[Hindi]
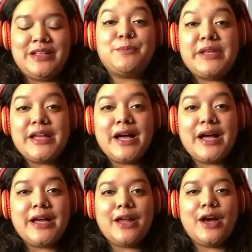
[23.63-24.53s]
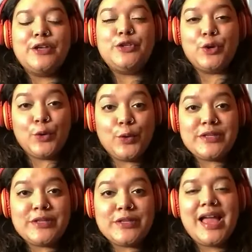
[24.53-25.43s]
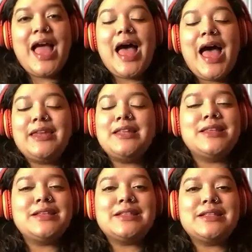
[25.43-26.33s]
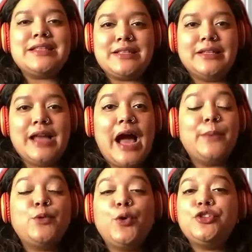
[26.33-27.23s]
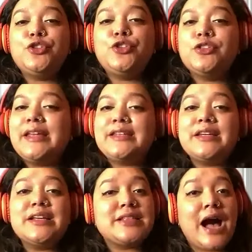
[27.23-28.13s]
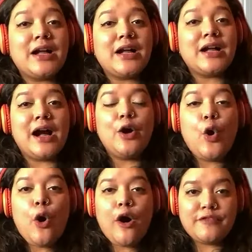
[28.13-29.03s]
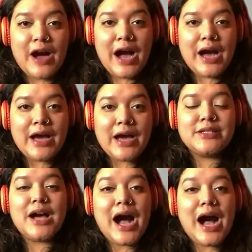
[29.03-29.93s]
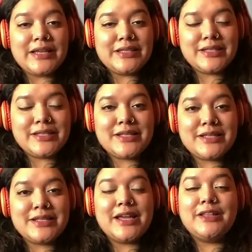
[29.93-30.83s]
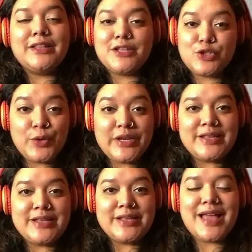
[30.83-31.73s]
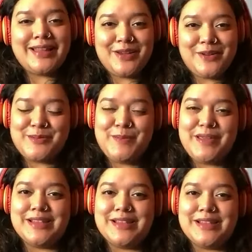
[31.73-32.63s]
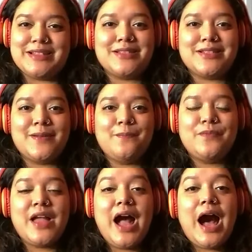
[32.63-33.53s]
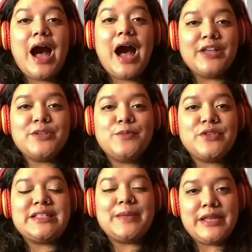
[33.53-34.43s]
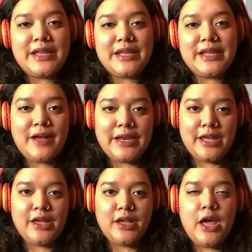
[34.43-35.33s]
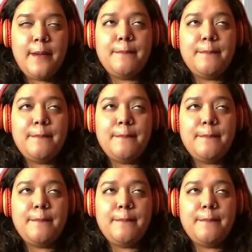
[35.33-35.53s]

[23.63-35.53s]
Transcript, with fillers: This is Priya Guerra, your host, and in this season, I'm going to narrate Saga of Art, आर्टिस्ट देयर स्टोरीज एंड देयर एक्सपीरियंसेस आज हम जिनसे मिलने वाले हैं